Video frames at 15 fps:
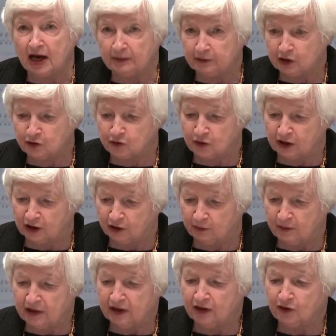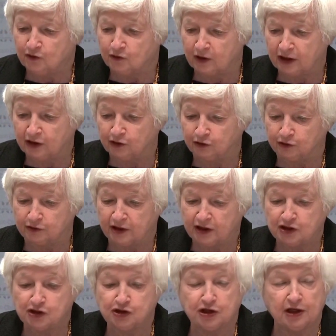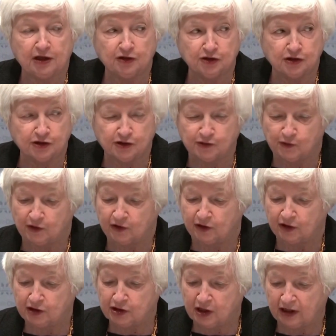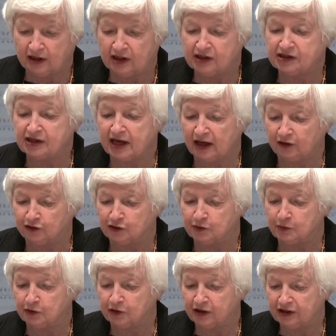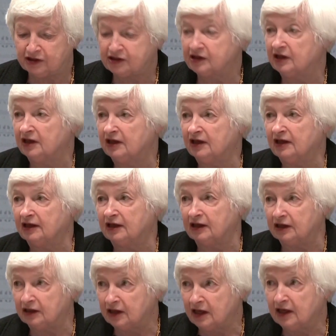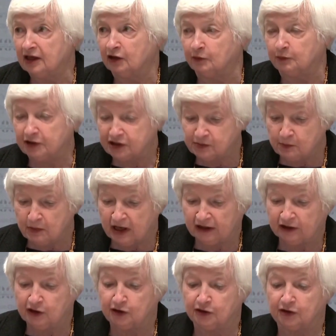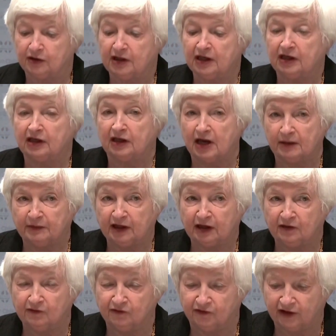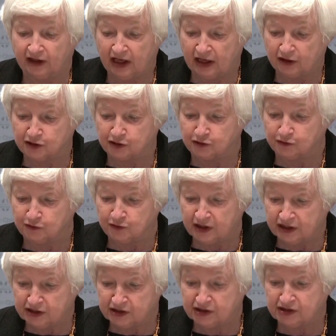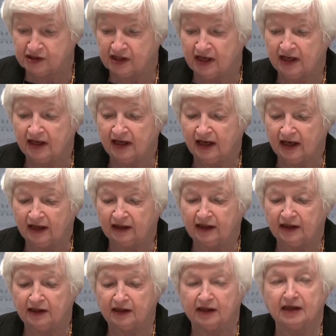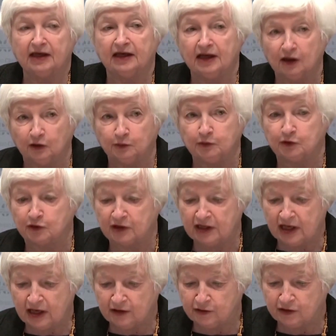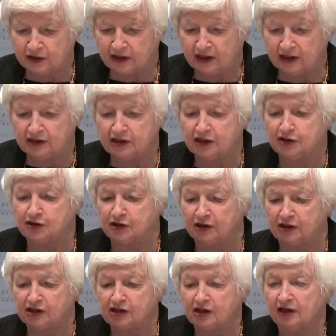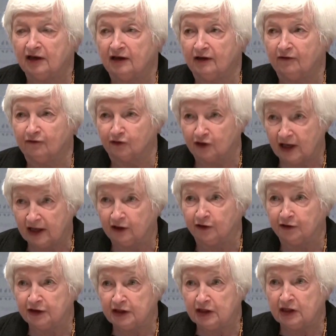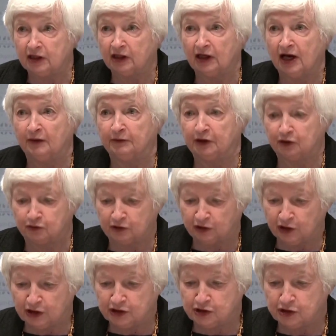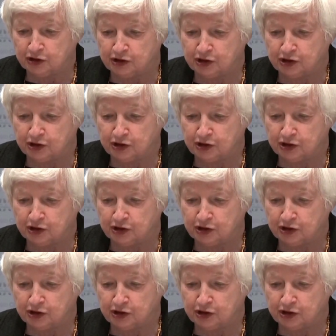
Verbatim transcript: Bà Yellen đưa ra nhận xét này tại cuộc họp với công ty Hoa Kỳ kinh doanh tại Trung Quốc sau cuộc gặp vào buổi sáng với cựu ra hoàng kinh tế Trung Quốc Lưu Hạc, một người thân tín của Chủ tịch Trung Quốc Tập Cận Bình. Bà cũng sẽ đến gặp Thủ tướng Lý Khắc Cường sau đó.